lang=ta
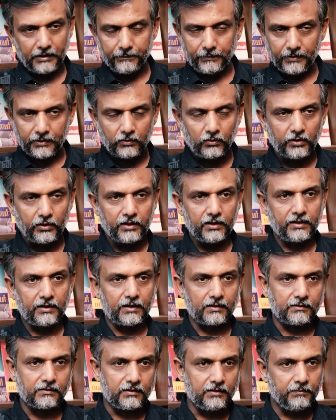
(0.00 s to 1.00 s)
பல படுகொலைகள்
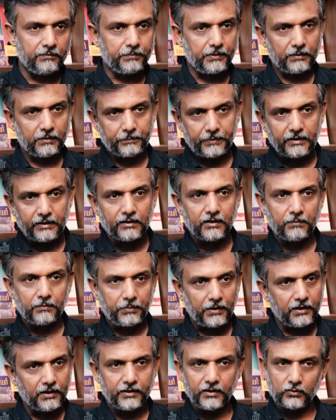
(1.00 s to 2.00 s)
நடந்தன பல பெண்கள்
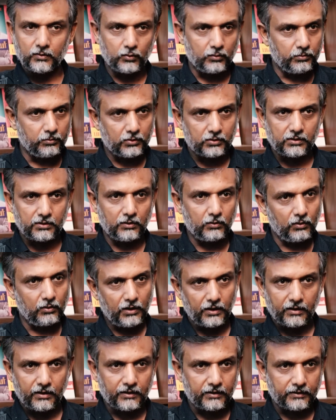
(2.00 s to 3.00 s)
பாலியல் துன்புறுத்தல்
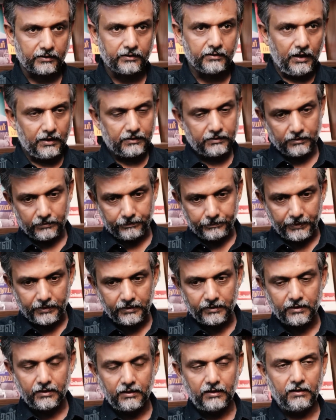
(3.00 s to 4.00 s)
உள்ளானாங்க அந்த
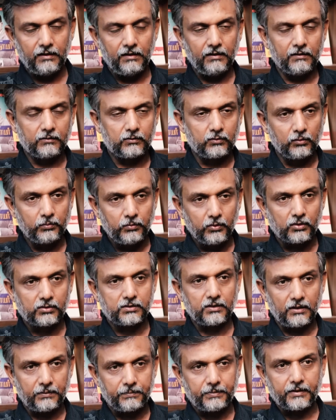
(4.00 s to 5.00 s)
பெண்கள்
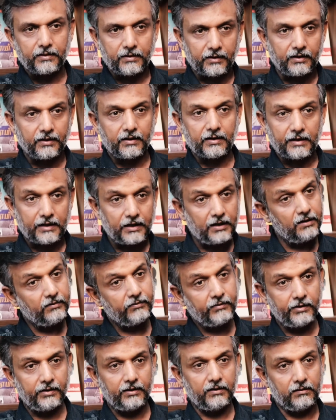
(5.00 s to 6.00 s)
துன்புறுத்தலை பற்றியான
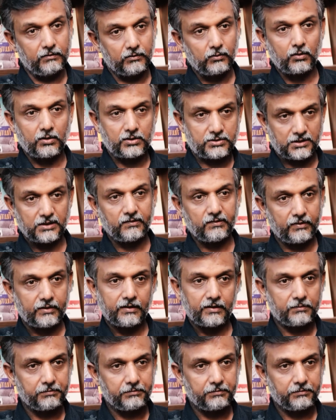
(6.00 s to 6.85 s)
கேள்விகள் தொடர்ச்சியாக வர